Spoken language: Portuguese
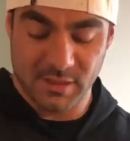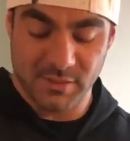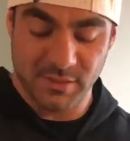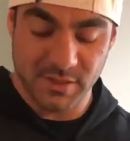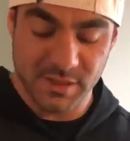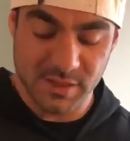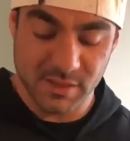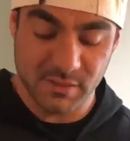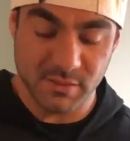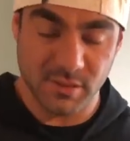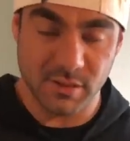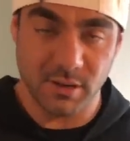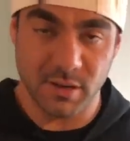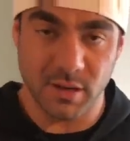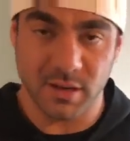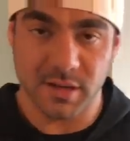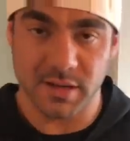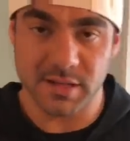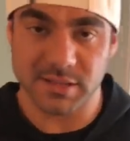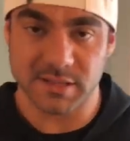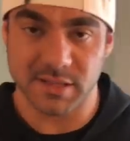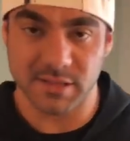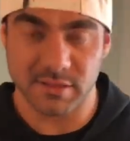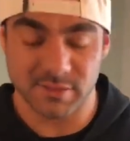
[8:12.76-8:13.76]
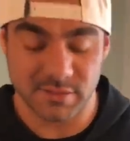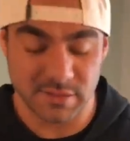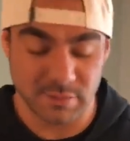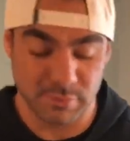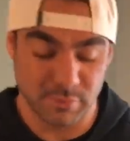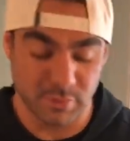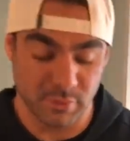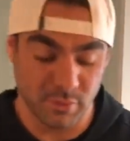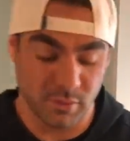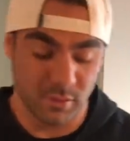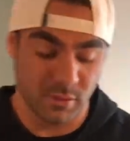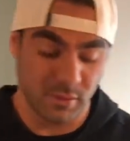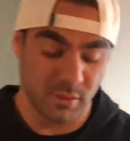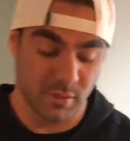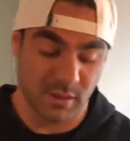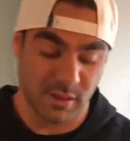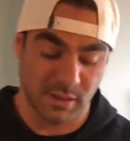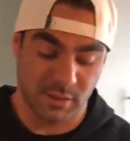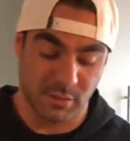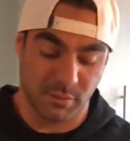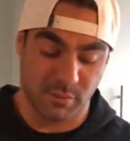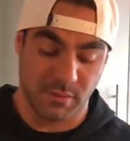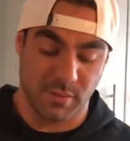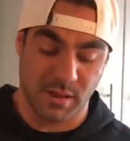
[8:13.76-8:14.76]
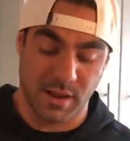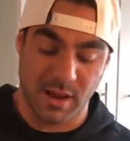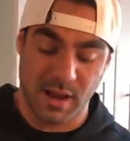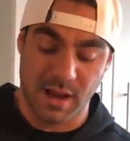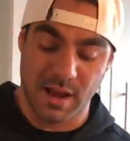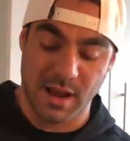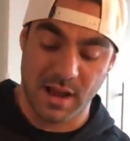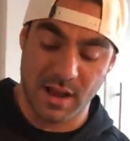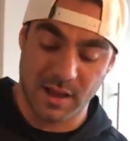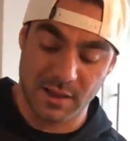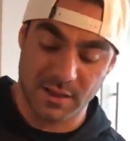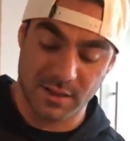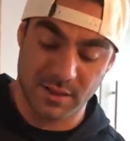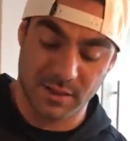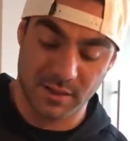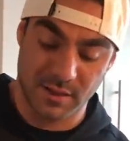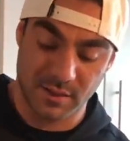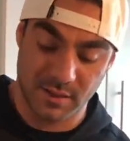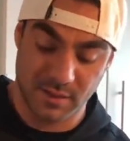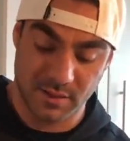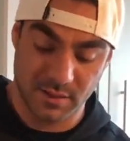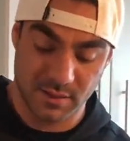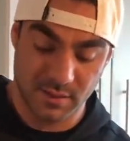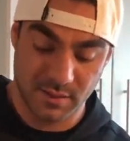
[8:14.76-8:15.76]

De vez em quando eu acrescento cebola, tomate,